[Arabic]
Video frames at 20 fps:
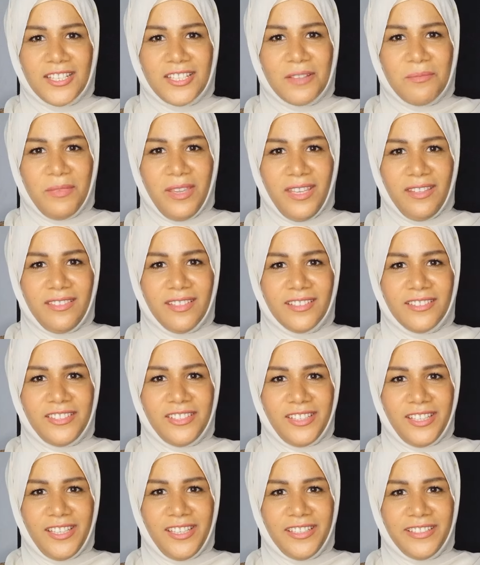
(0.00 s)
شمعتك
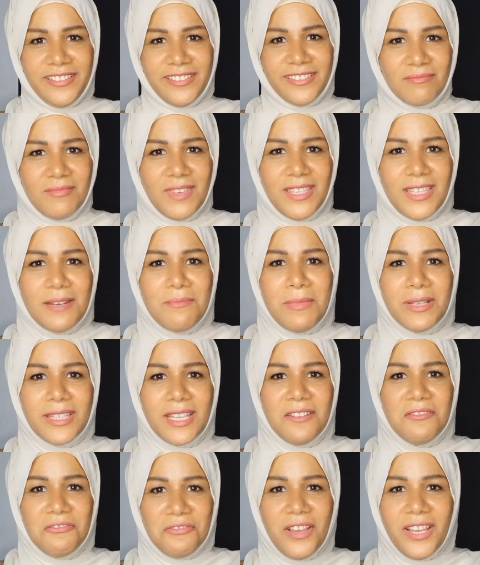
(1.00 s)
تقيل بدل ما
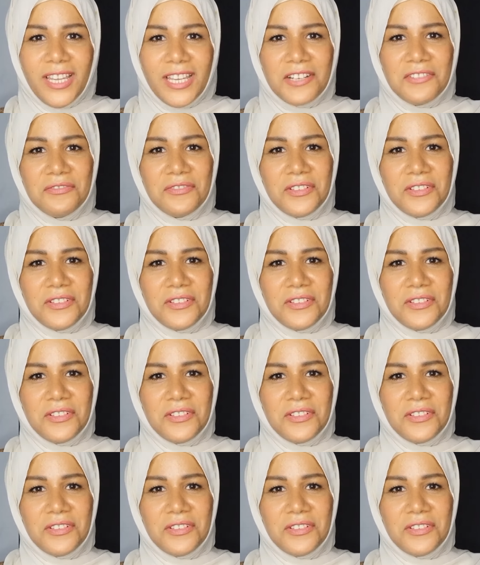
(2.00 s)
تنفجر في